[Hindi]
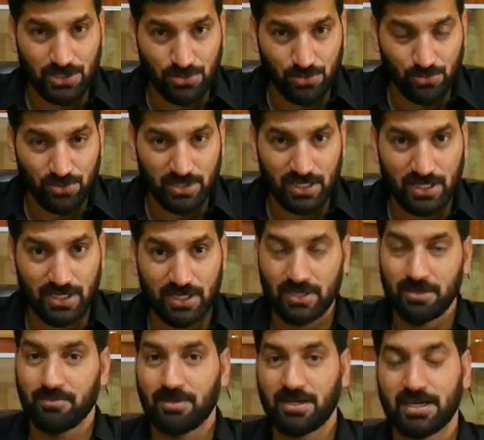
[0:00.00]
क्योंकि
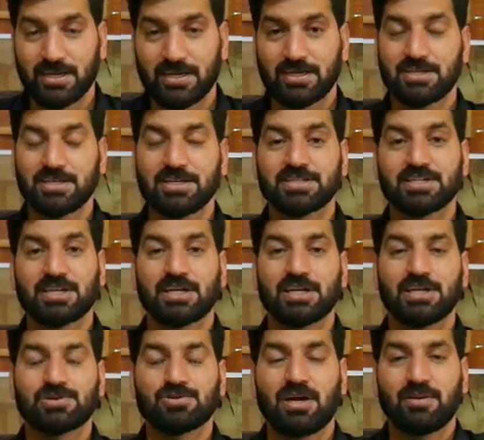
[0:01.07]
मेरे एक टीचर
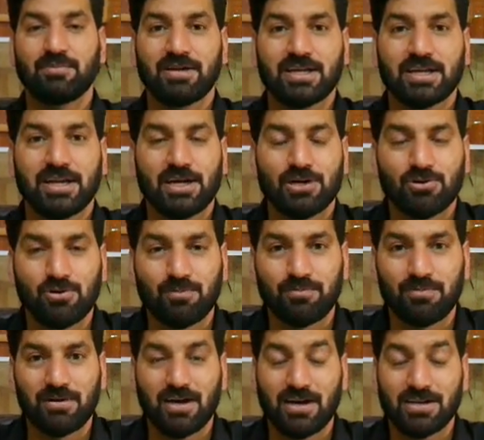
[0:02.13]
हैं जो एम डी कैट को
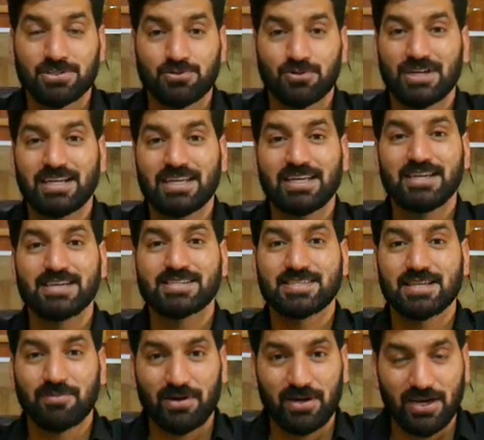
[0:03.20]
लास्ट ट्वेंटी ईयर
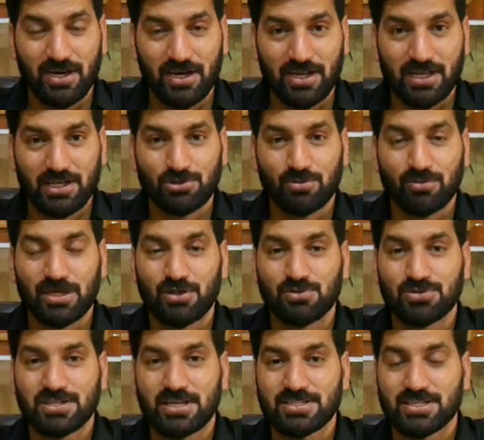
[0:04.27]
से पढ़ा रहे हैं तो मैंने
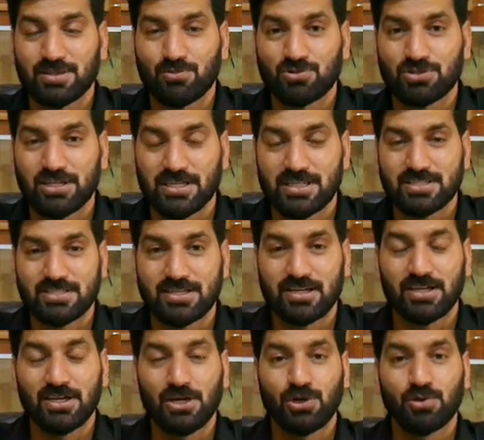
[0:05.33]
उन सर से पूछा कि सर